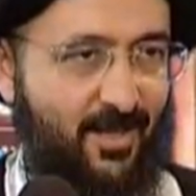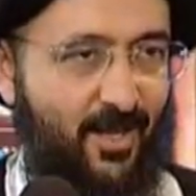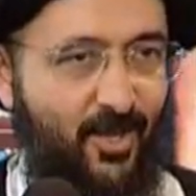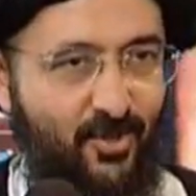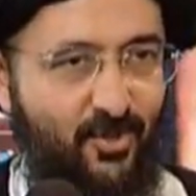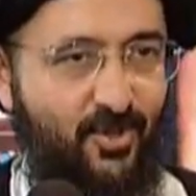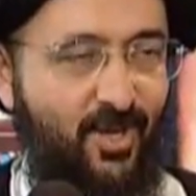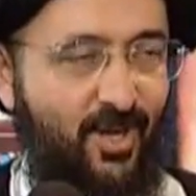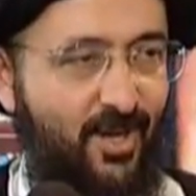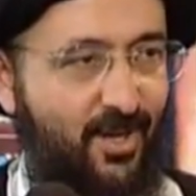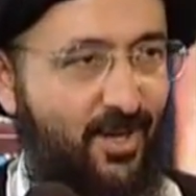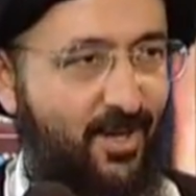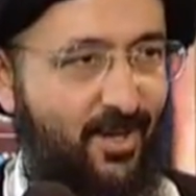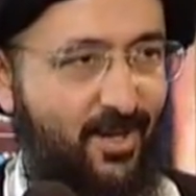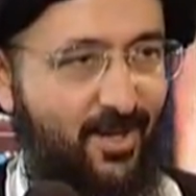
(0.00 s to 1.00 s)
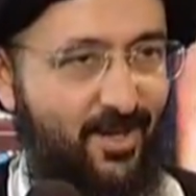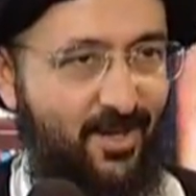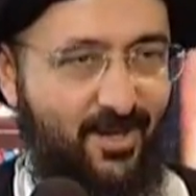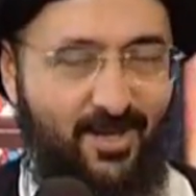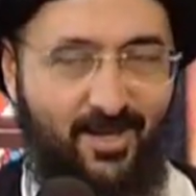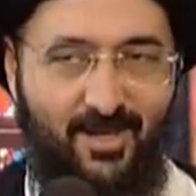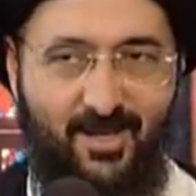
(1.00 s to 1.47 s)
انتهى
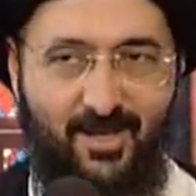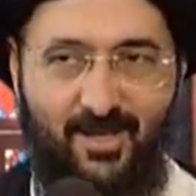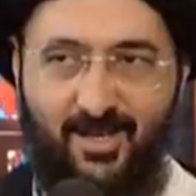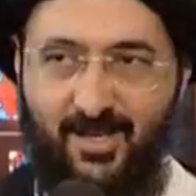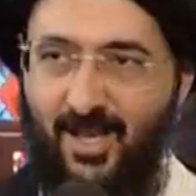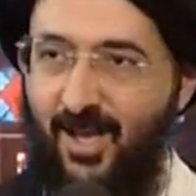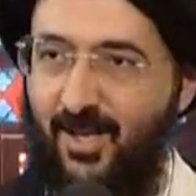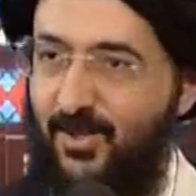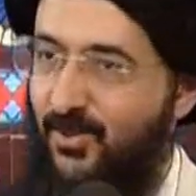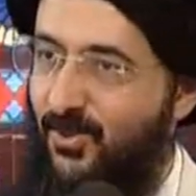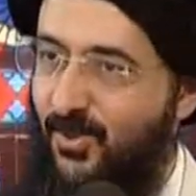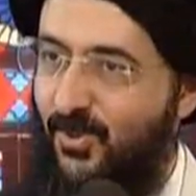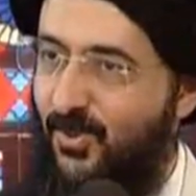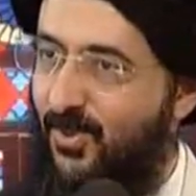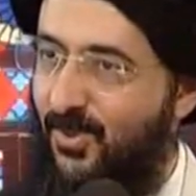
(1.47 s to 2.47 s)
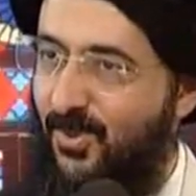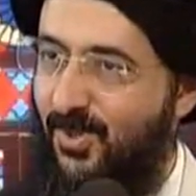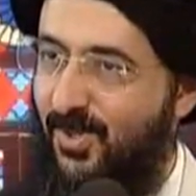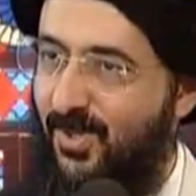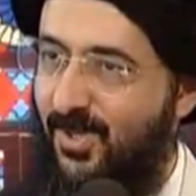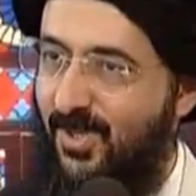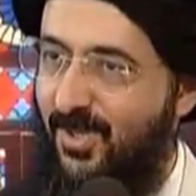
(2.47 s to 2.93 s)
يعني شنو
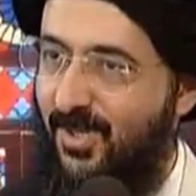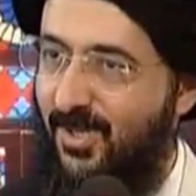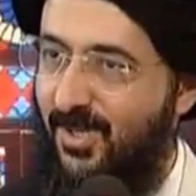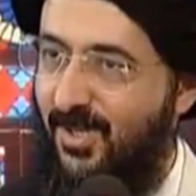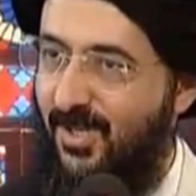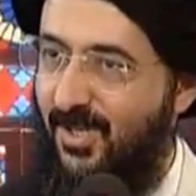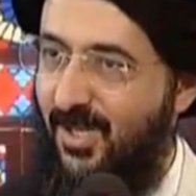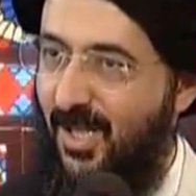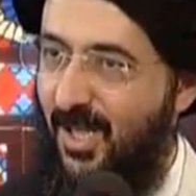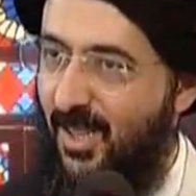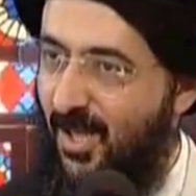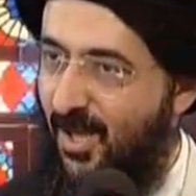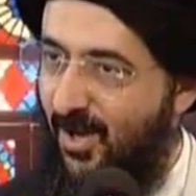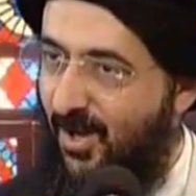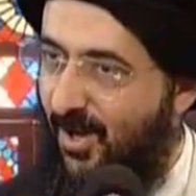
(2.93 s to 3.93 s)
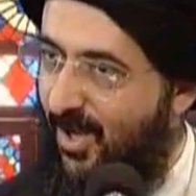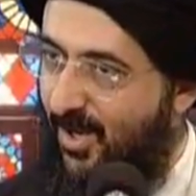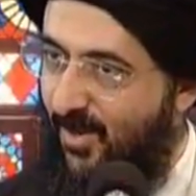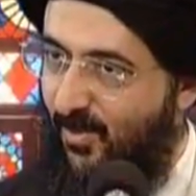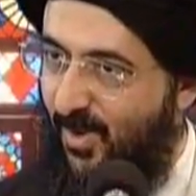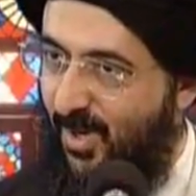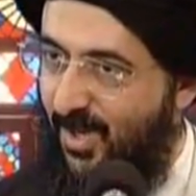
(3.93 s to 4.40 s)
إذا
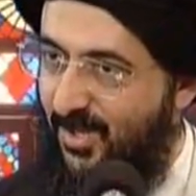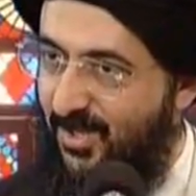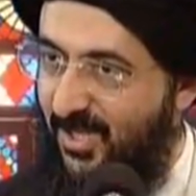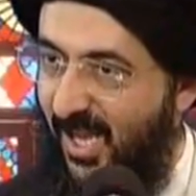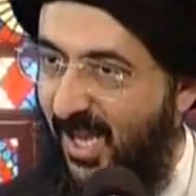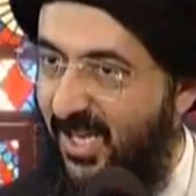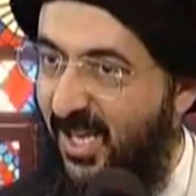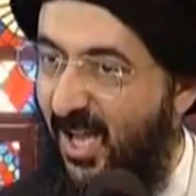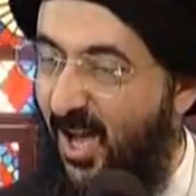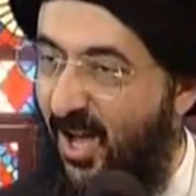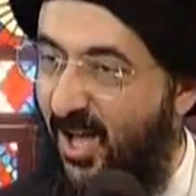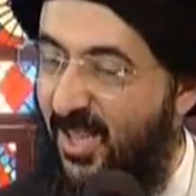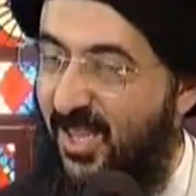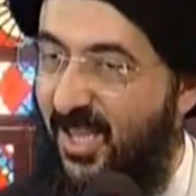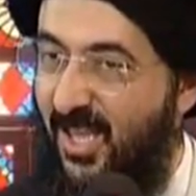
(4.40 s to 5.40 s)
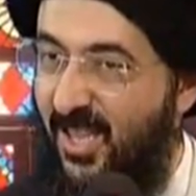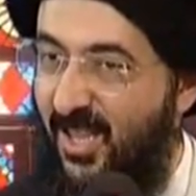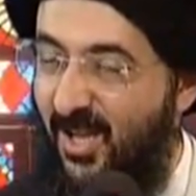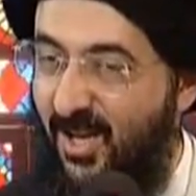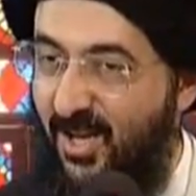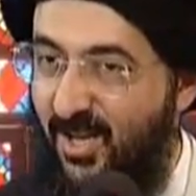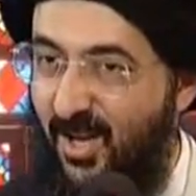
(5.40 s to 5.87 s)
قال مات يعني هذا
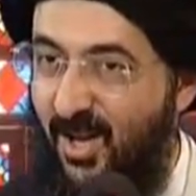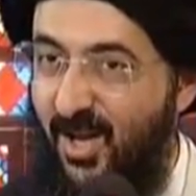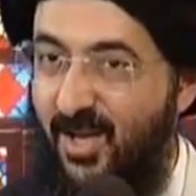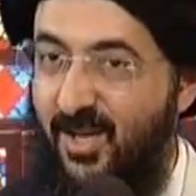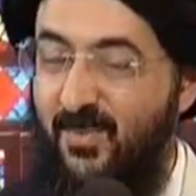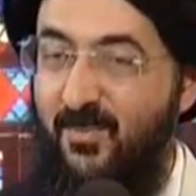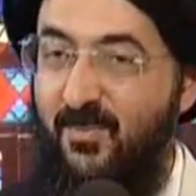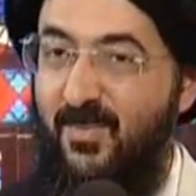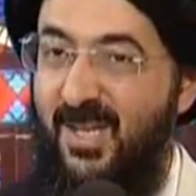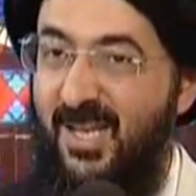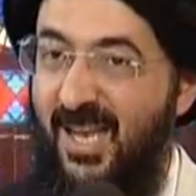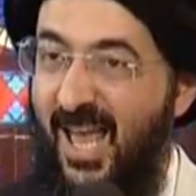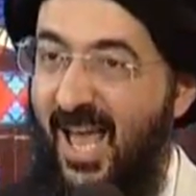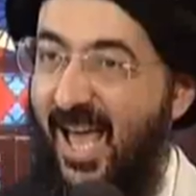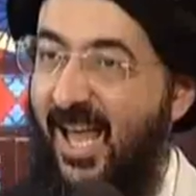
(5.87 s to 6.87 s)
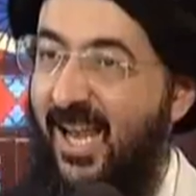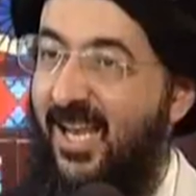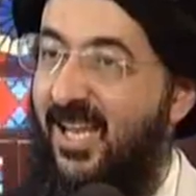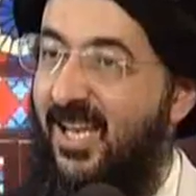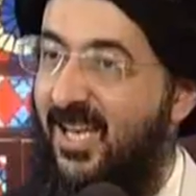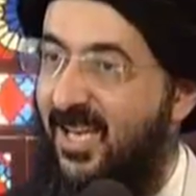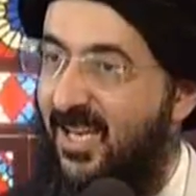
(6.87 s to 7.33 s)
إذا كان من
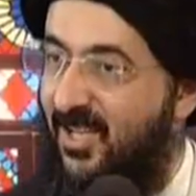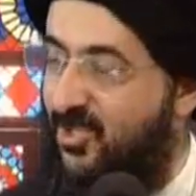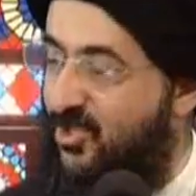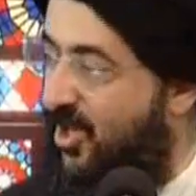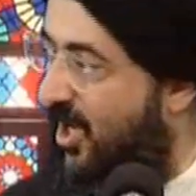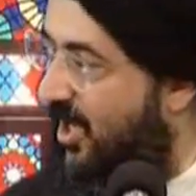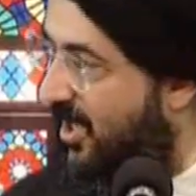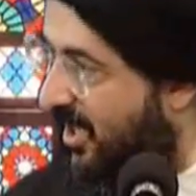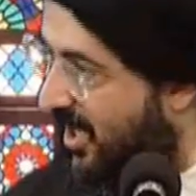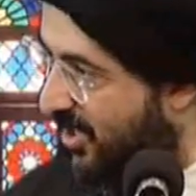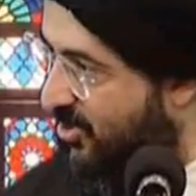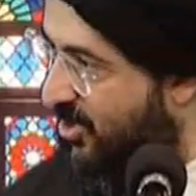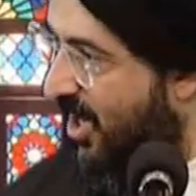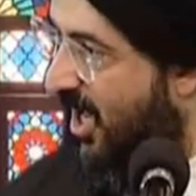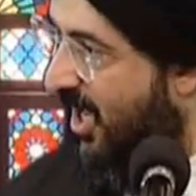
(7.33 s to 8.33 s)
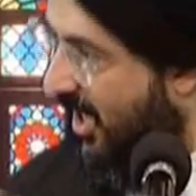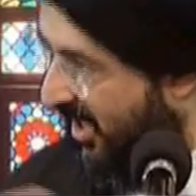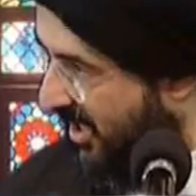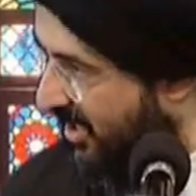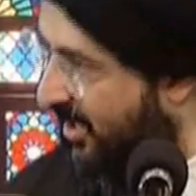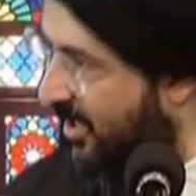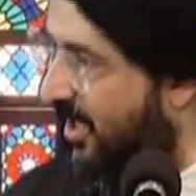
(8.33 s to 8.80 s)
أهل النجاة لجاء
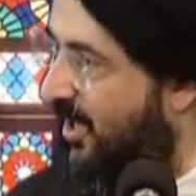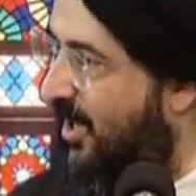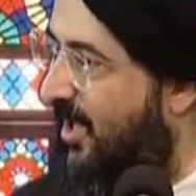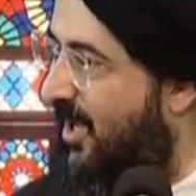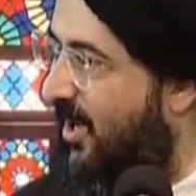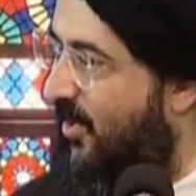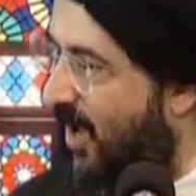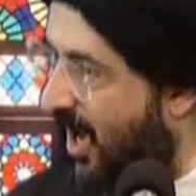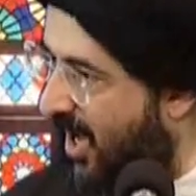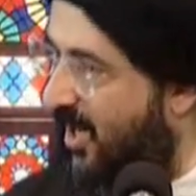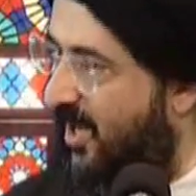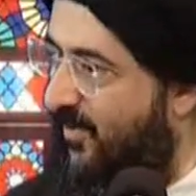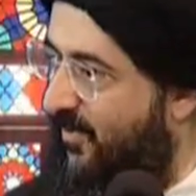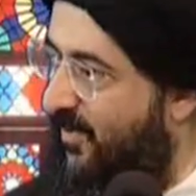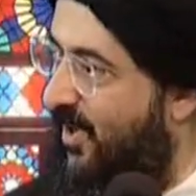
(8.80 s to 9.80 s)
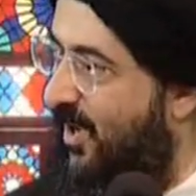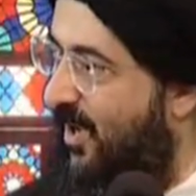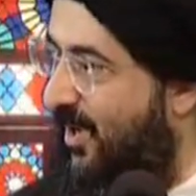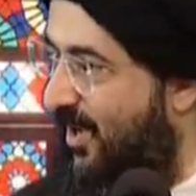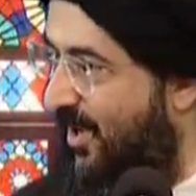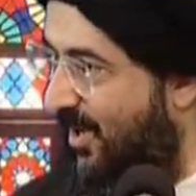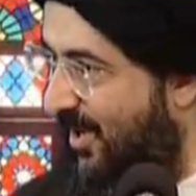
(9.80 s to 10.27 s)
عندنا
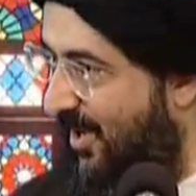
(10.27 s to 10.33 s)
وعرفناه